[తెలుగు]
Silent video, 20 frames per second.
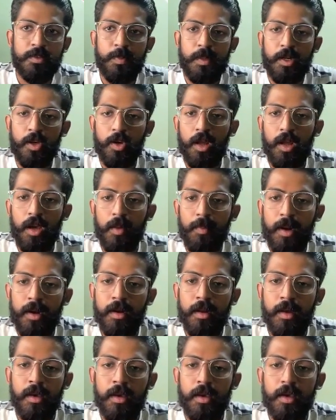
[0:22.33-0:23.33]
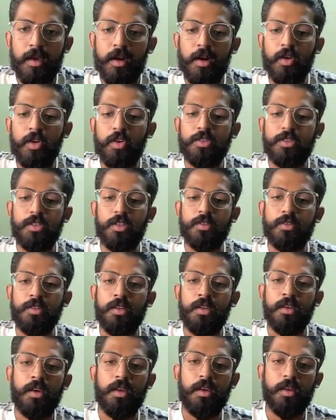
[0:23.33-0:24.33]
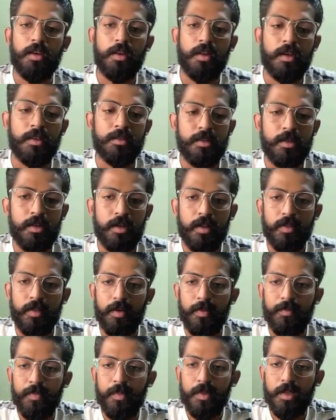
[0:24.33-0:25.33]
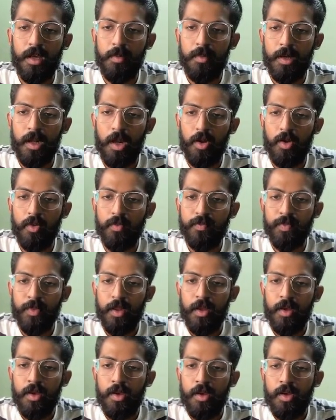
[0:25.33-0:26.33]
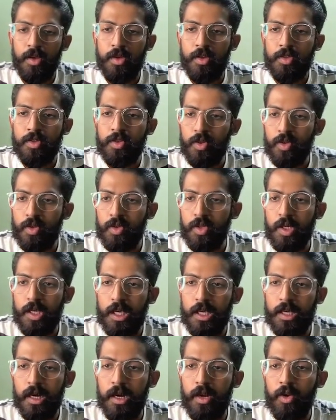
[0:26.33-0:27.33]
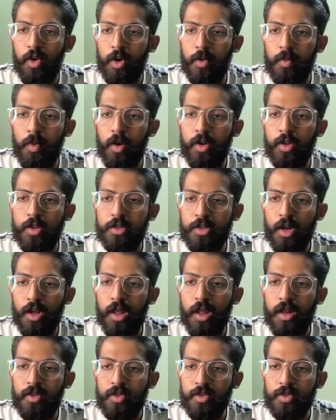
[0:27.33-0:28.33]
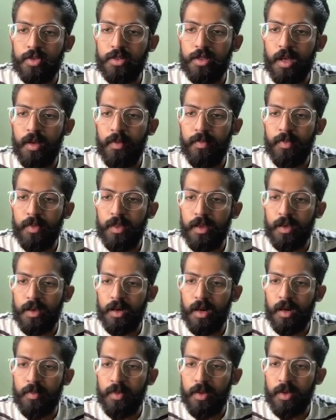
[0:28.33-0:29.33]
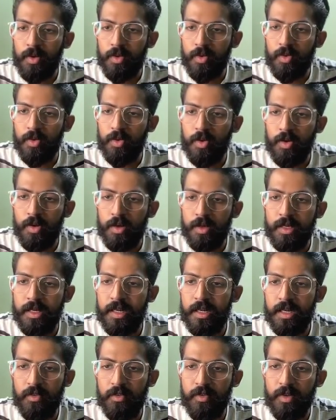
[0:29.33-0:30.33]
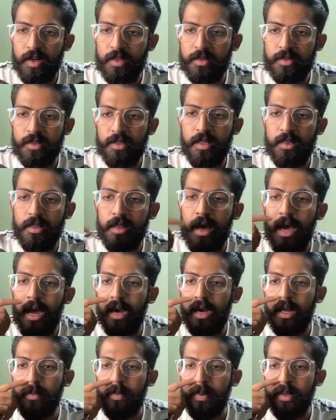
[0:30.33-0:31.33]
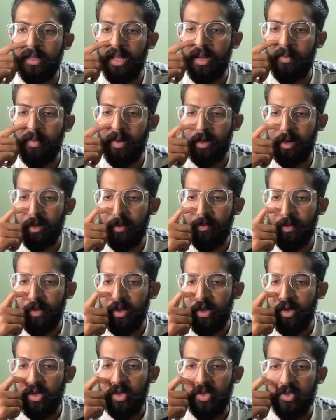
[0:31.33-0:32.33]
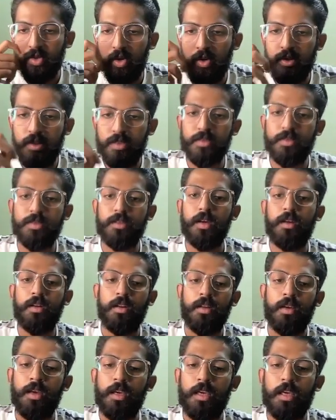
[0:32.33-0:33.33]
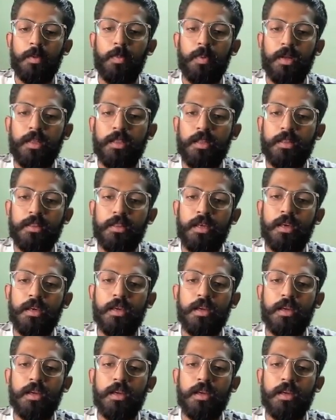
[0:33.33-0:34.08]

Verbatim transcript: దిస్ పర్టికులర్ కమాండ్ ఇక్కడికి వచ్చేసి రన్ చేయండి అంతే టర్మినల్ సో ఇక్కడ నోట్ మాడ్యూల్స్లో వెళ్ళి చూస్తే ఇక్కడ మీకు డేట్ ఎఫ్ఎన్ఎస్ ఇదైతే యాడ్ అయిపోయింది అనమాట సో దిస్ ఇస్ డన్ ఇప్పుడు ఇదైతే